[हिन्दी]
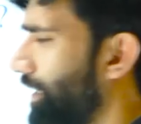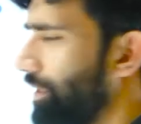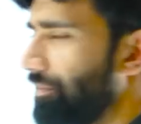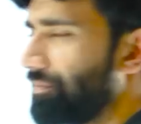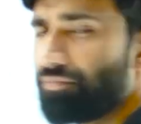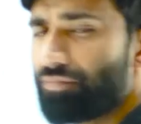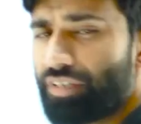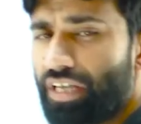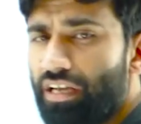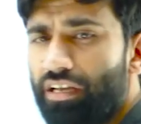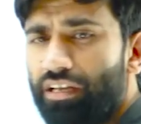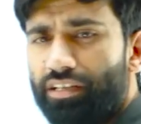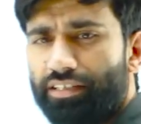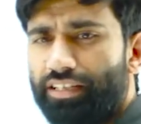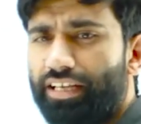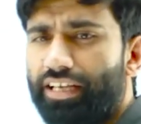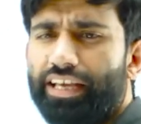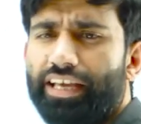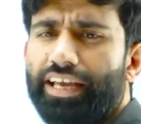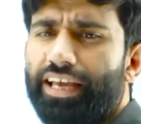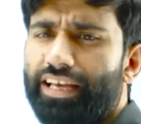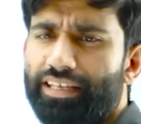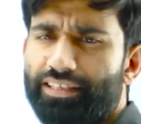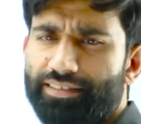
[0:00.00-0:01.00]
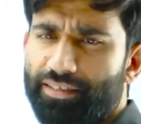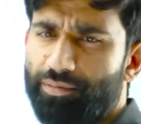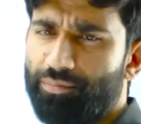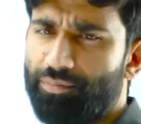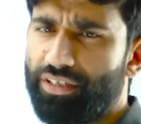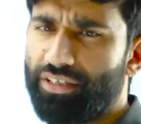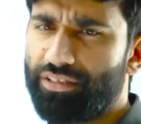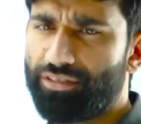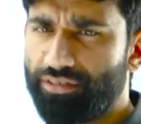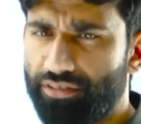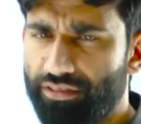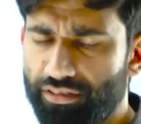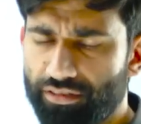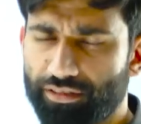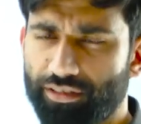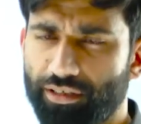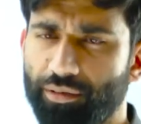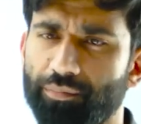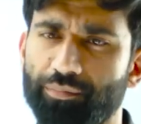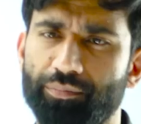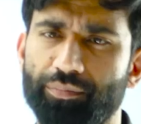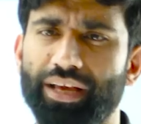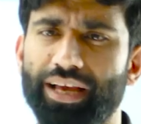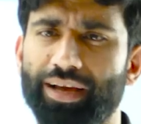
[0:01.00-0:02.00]
है देखिए ऐसे प्रश्न
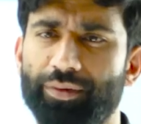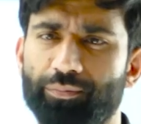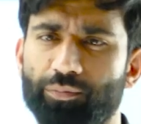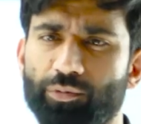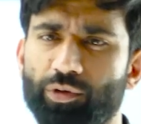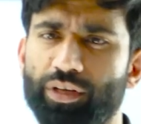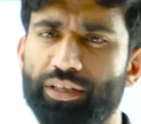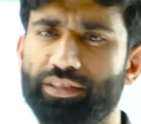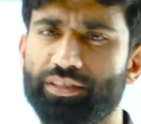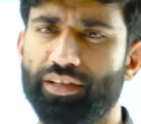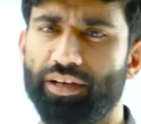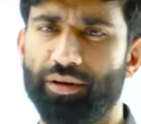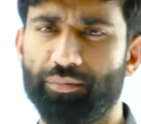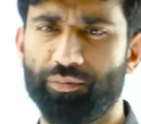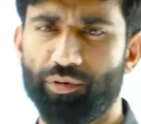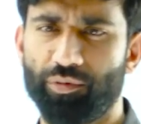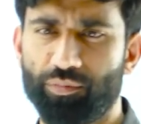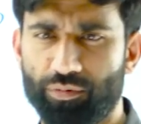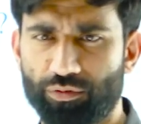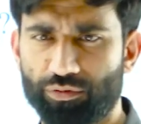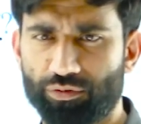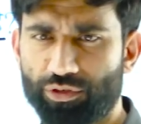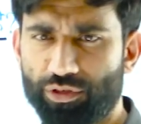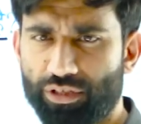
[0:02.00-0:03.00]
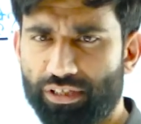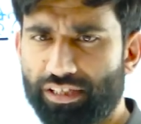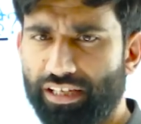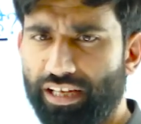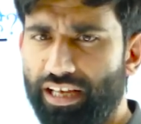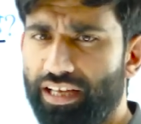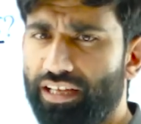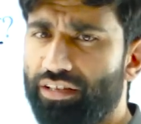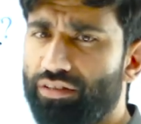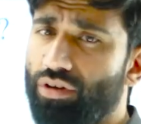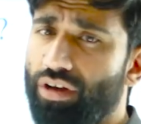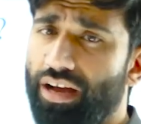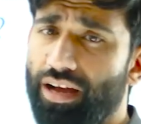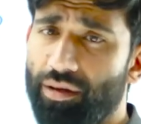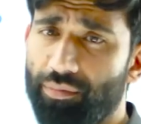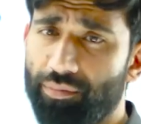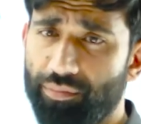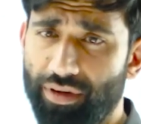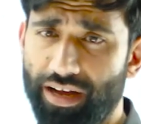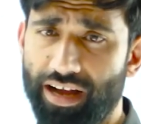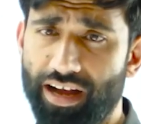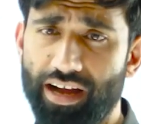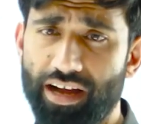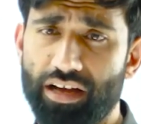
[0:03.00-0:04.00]
जब भी आपको एग्ज़ाम में पूछे जाएं तो आप
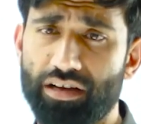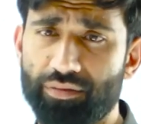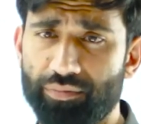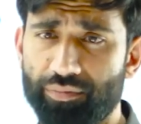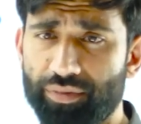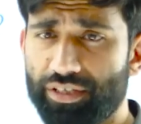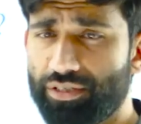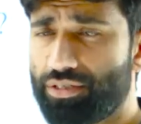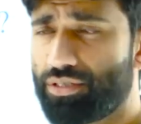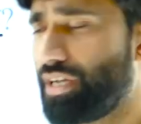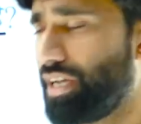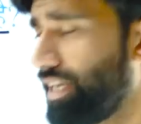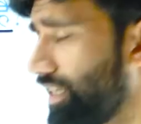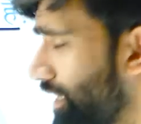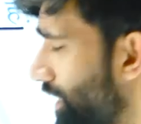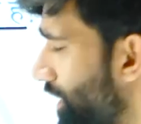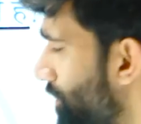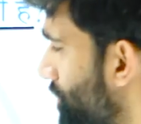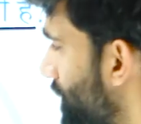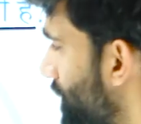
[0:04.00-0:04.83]
आंख मिच करके